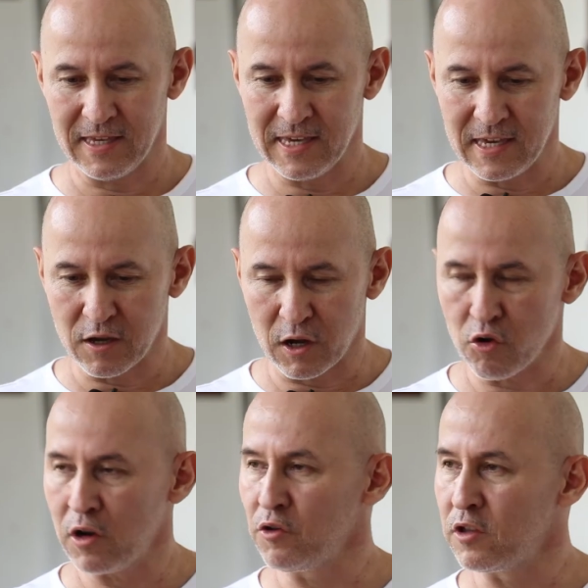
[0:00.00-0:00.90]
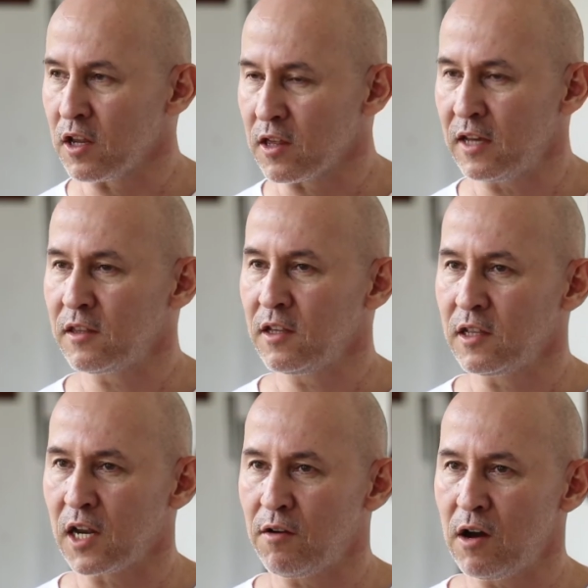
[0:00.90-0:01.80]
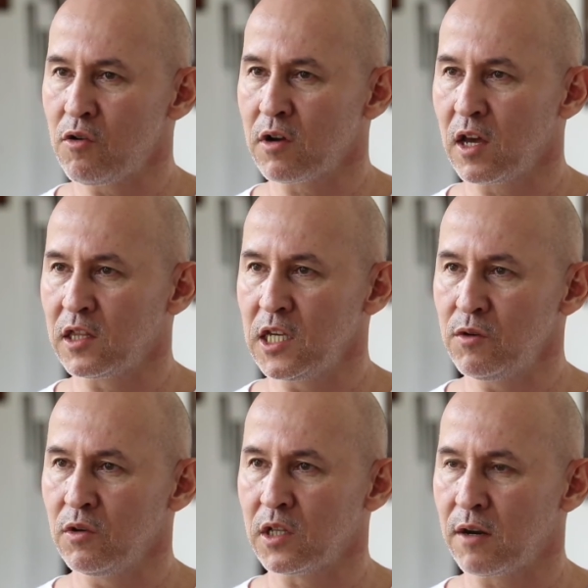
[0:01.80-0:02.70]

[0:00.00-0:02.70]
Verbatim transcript: Y, y, creo que lo interesante del trabajo creativo, del